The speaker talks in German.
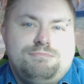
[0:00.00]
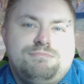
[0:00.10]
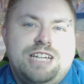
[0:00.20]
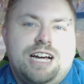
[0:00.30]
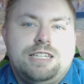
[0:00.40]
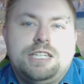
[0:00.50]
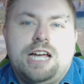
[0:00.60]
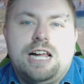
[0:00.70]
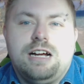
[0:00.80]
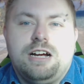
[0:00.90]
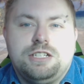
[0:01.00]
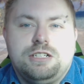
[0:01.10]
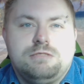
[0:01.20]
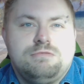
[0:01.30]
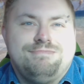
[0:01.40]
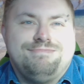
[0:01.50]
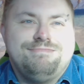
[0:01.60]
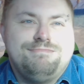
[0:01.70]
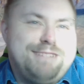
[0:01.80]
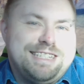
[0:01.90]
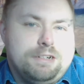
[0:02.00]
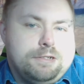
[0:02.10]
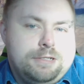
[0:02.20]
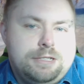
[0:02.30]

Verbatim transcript: ja detailreicher, besser.